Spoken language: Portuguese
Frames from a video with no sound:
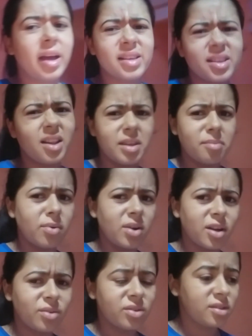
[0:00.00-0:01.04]
A sala tem pouca
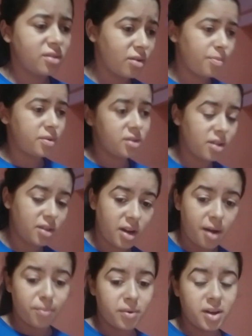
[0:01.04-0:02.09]
coisa, só preciso
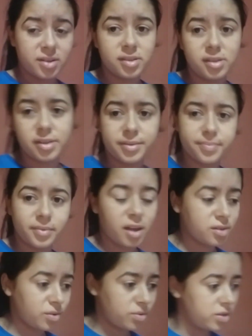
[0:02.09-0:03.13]
tirar a poeirazinha
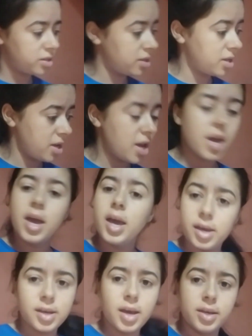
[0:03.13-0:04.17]
das coisas.
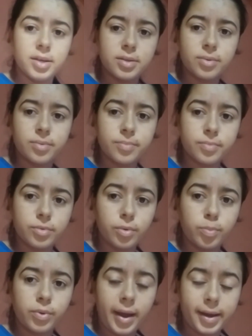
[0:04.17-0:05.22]
E é isso. Tô
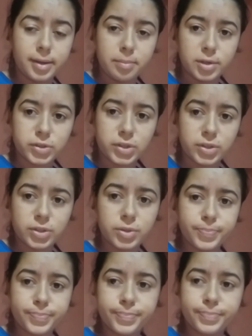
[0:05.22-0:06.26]
por é. aqui, minha gente.